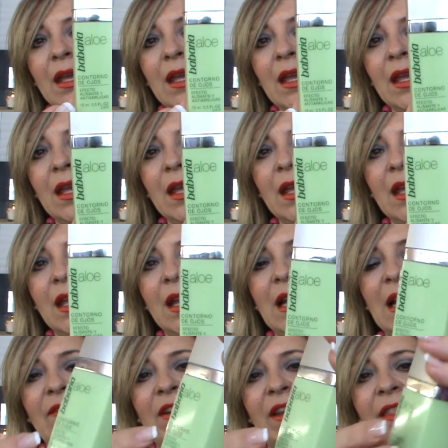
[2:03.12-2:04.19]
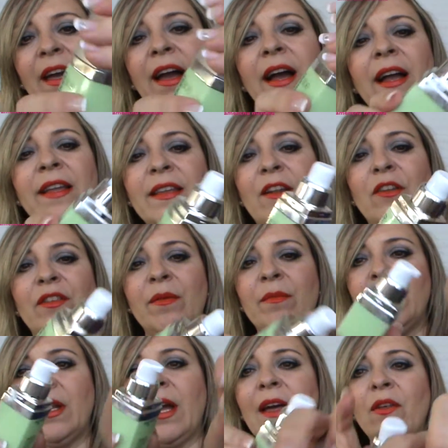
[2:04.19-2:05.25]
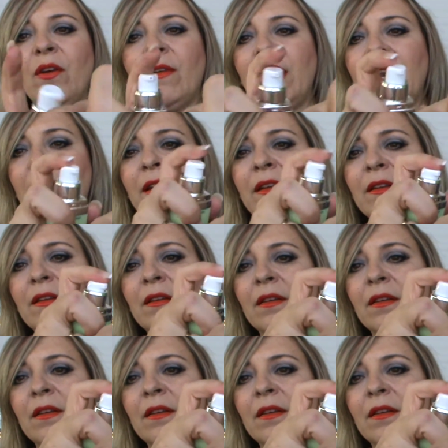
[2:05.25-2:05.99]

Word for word: Y la verdad, ya lo he terminado, ¿vale?